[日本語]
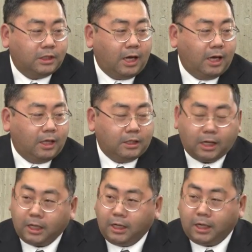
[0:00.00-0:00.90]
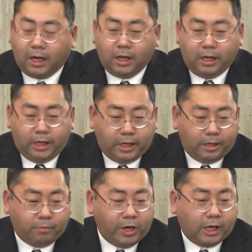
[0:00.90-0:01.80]
すがなかなか、
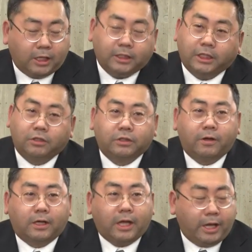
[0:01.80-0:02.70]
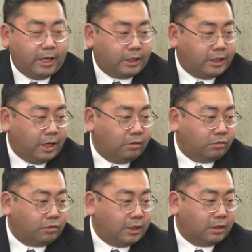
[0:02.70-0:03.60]
えー、燃え上がった火の手は、え消える
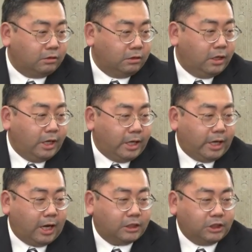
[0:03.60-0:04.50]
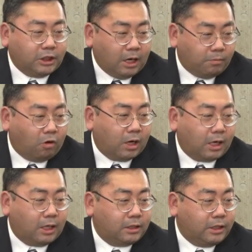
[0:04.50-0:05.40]
ことなく、え8時間もか
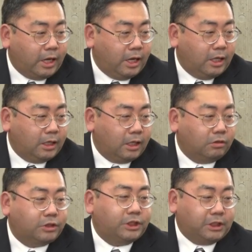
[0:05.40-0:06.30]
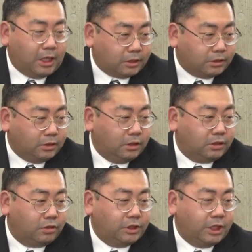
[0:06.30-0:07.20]
かってやっと鎮圧
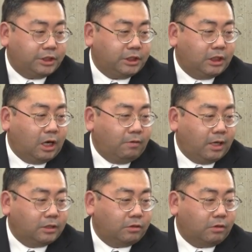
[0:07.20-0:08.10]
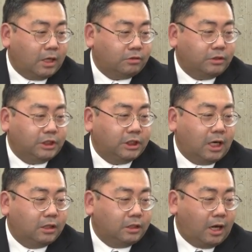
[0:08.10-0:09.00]
そして鎮火はその後2時
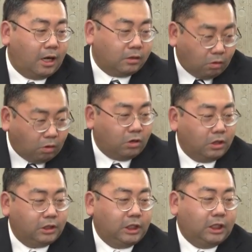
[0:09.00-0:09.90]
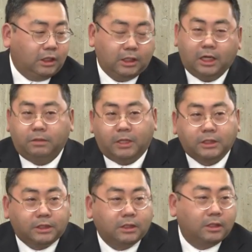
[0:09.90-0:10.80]
間半後になりま
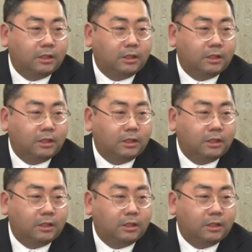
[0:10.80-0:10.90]
す。